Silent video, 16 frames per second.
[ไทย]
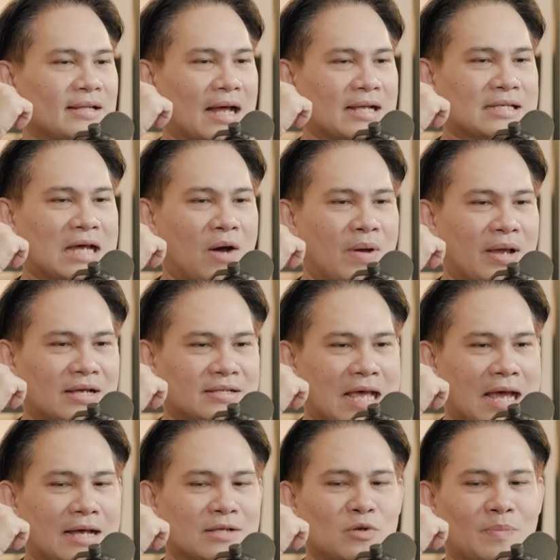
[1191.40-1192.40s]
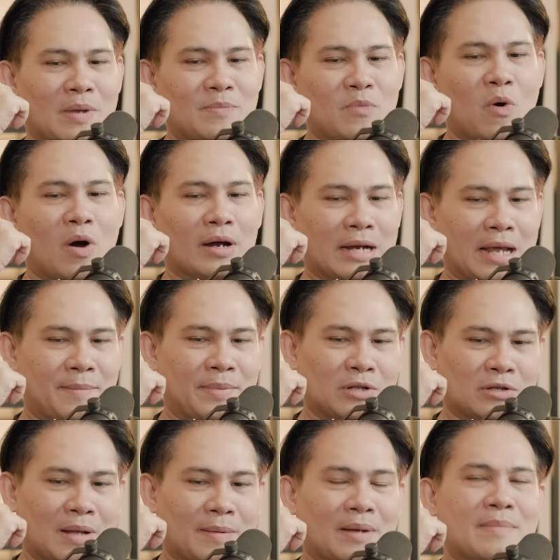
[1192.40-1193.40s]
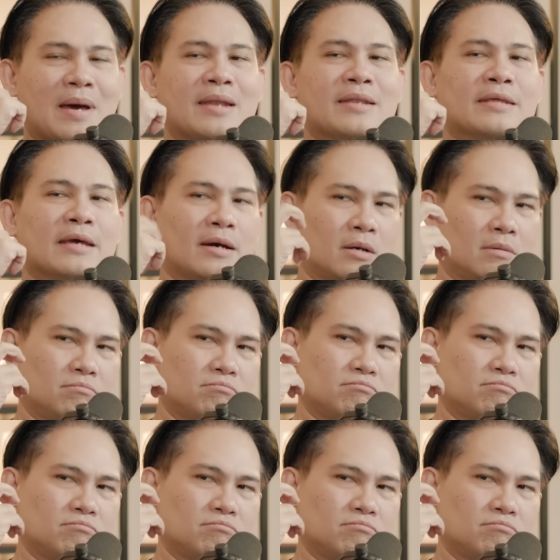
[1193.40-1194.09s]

ถ้าจะเอาให้กระแสเงินสดเป็นบวกเนี่ยมันต้องทำกันบ้านอีกเยอะ